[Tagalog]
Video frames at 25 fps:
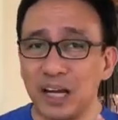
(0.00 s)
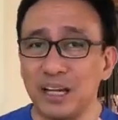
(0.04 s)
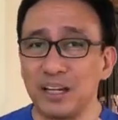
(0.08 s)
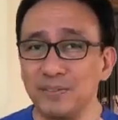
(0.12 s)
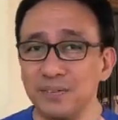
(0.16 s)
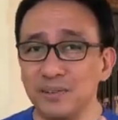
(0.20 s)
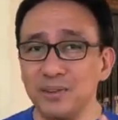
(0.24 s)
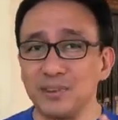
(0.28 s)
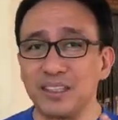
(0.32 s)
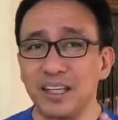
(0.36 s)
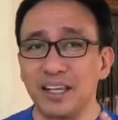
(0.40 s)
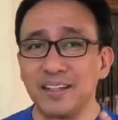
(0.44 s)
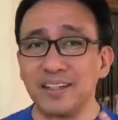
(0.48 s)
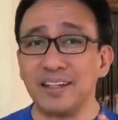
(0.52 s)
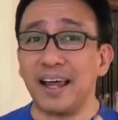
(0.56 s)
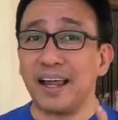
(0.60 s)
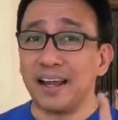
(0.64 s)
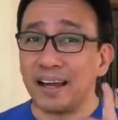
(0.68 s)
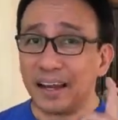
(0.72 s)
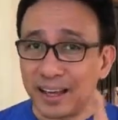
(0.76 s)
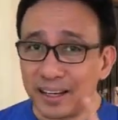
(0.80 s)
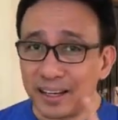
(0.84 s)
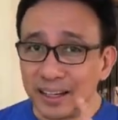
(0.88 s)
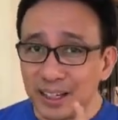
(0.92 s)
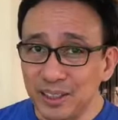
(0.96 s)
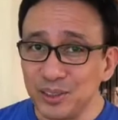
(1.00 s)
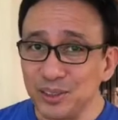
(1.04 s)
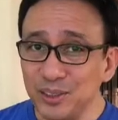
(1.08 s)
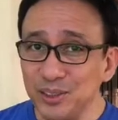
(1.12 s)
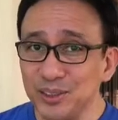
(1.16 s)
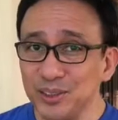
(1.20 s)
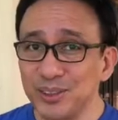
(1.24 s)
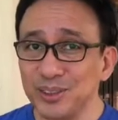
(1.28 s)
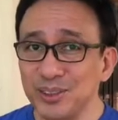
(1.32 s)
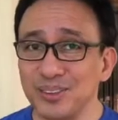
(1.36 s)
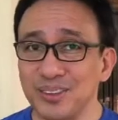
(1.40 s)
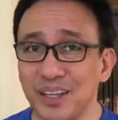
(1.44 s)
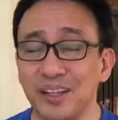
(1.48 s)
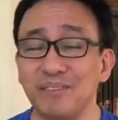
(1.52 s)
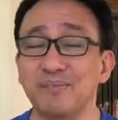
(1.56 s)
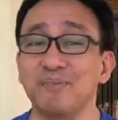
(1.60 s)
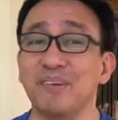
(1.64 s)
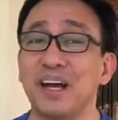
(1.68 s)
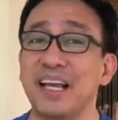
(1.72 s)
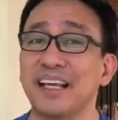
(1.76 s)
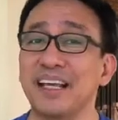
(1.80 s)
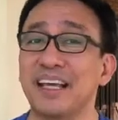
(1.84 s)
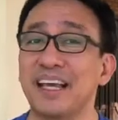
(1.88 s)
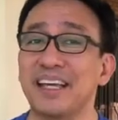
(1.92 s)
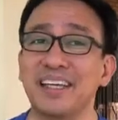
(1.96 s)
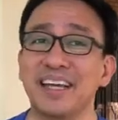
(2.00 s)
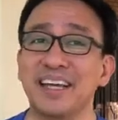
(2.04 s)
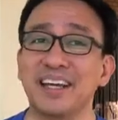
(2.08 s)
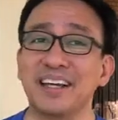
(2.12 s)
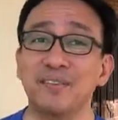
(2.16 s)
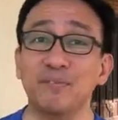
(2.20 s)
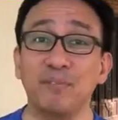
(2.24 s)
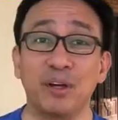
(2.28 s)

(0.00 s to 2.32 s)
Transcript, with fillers: kalimutan, anak ka ng Diyos at mahal ka niya.